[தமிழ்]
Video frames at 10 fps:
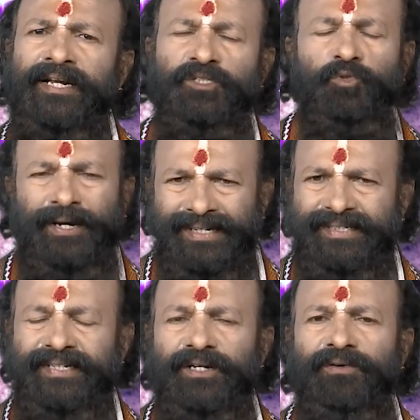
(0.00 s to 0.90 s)
அரசு துறையை
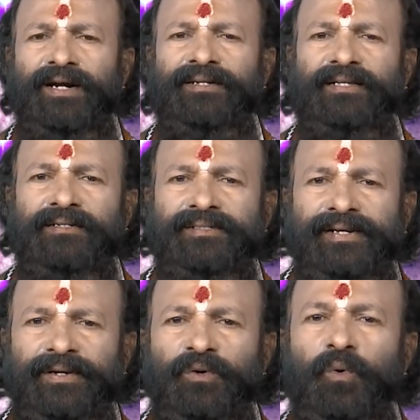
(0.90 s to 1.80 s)
சேர்ந்தவங்களாக இருந்தாலும்
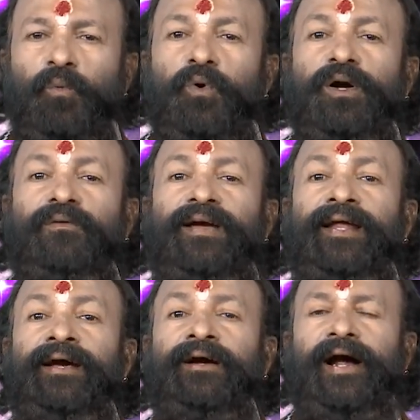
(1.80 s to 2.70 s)
சரி உங்கள்
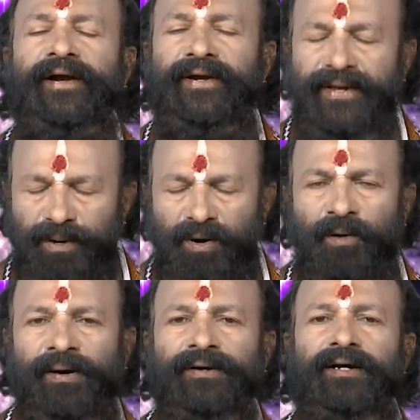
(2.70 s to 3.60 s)
வேலையை
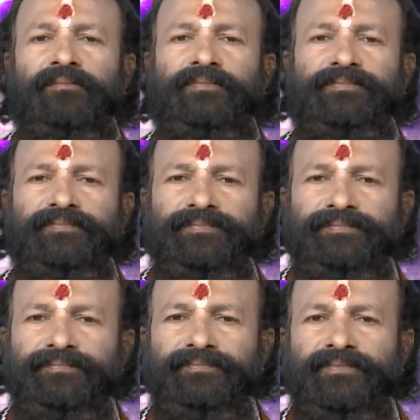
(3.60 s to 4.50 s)
கண்ணியமாக பாருங்கள்
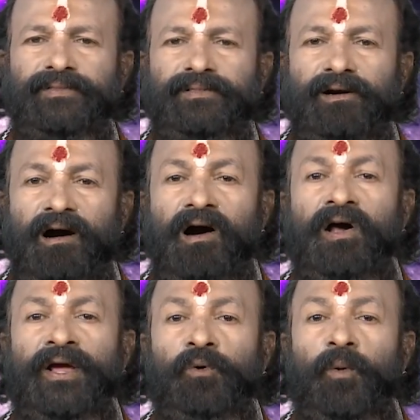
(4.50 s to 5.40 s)

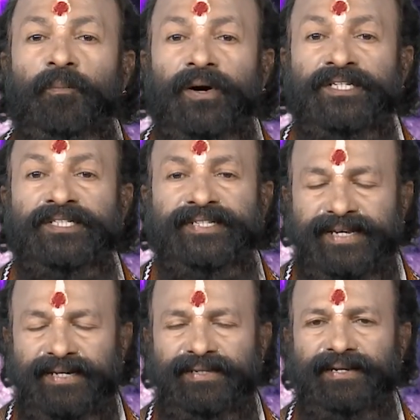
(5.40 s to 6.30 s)
யாரையும் ஒப்படைச்சி
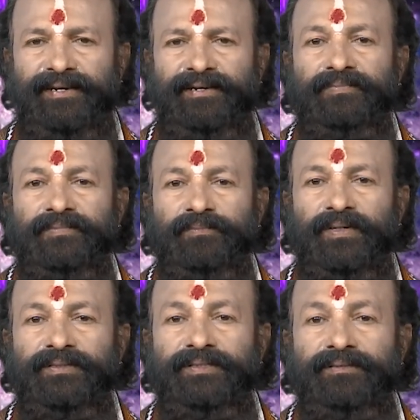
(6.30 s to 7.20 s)
செய்யாதீங்க
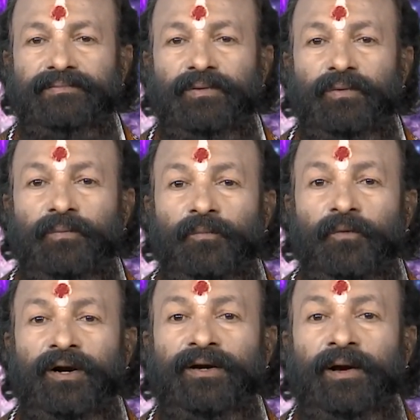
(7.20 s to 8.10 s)

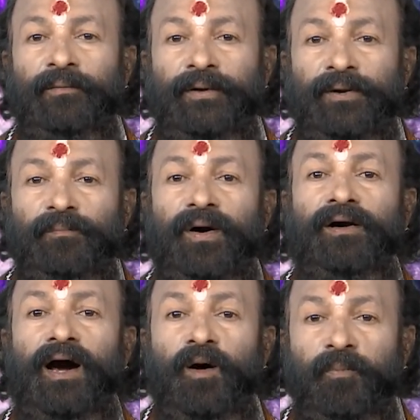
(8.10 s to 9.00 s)
உங்களுக்கு ரொம்ப
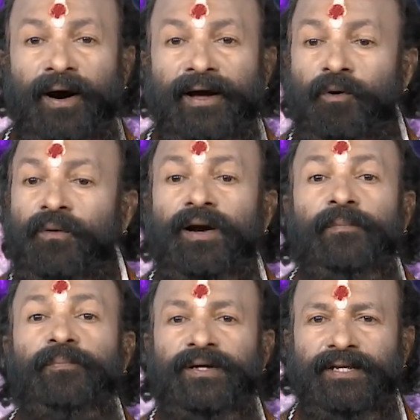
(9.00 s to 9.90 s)
கால பகைய உங்களை
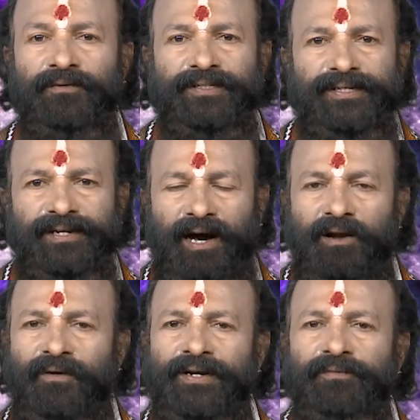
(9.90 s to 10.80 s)
இப்போ இதில் வந்துட்டு
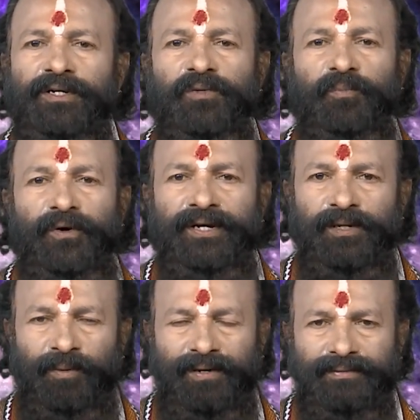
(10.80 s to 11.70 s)
காலை வாரி விட்டுட்டு போயிட்டு
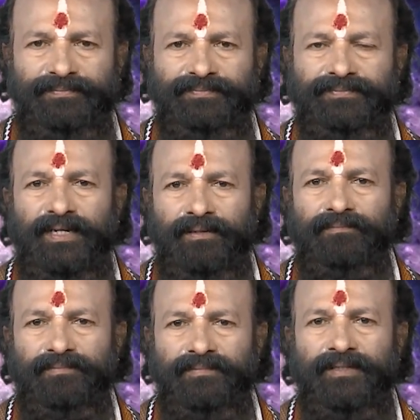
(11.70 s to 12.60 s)
இருப்பாங்க
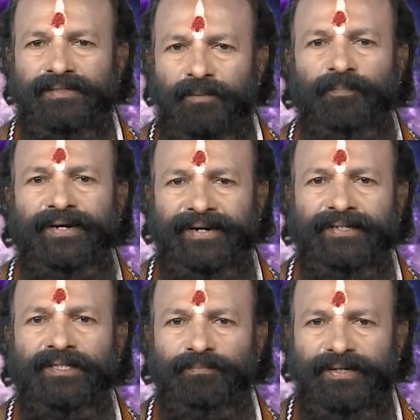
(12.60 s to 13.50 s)
இந்த சர்ப்ப
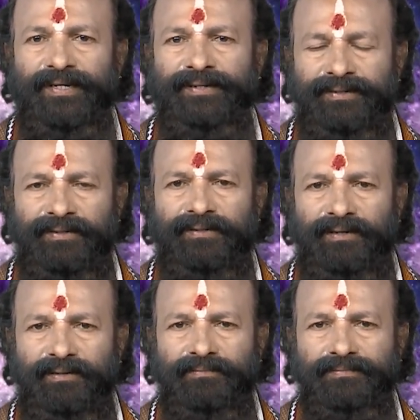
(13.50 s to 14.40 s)
கிரகத்தின் பிடியில் இருக்கிறதுனால